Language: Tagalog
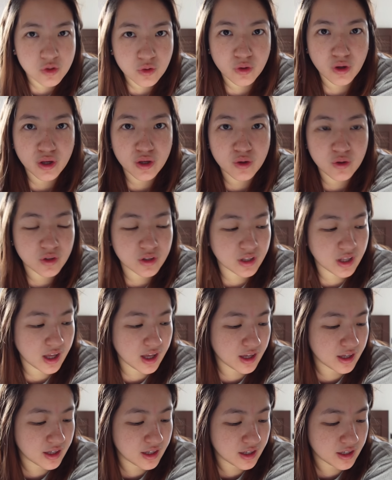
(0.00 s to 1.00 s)
So, ngayon
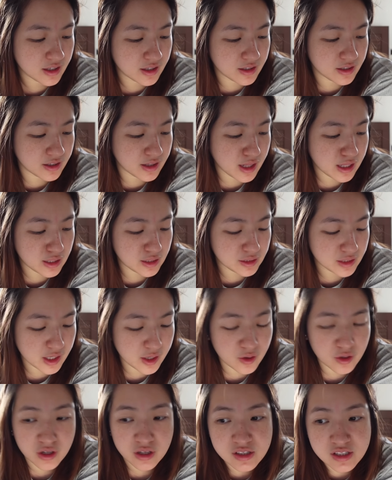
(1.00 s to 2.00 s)
ay hinahintay
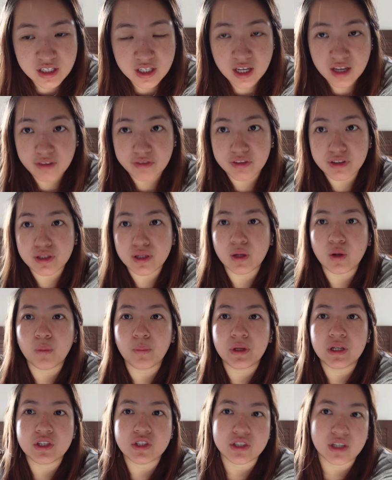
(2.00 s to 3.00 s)
ko lang si Kevin dahil
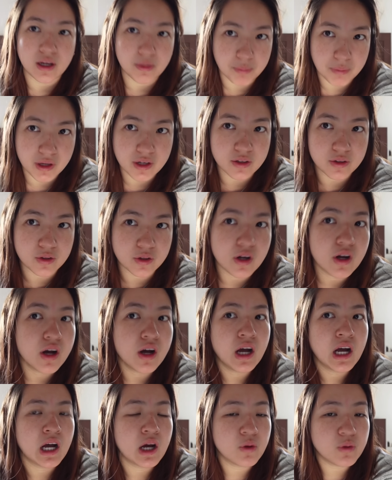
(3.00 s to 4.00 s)
umalis siya. Pero,
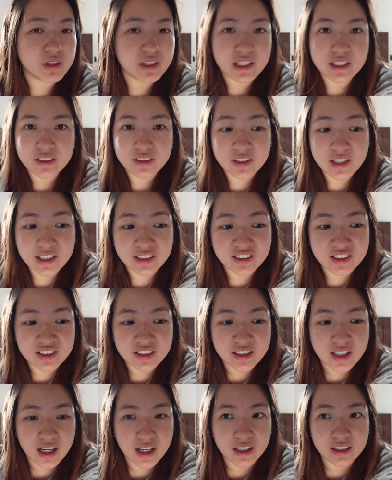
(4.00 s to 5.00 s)
we'll get ready
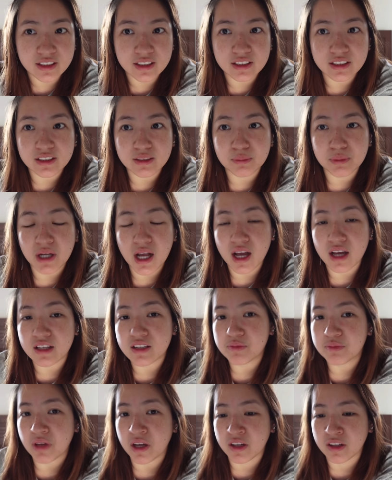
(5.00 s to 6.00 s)
dahil
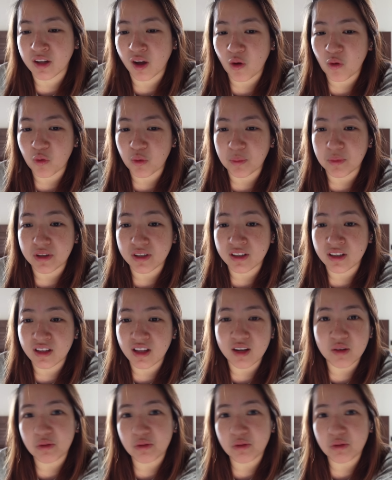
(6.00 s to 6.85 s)
maghahanap tayo ng OB. Dahil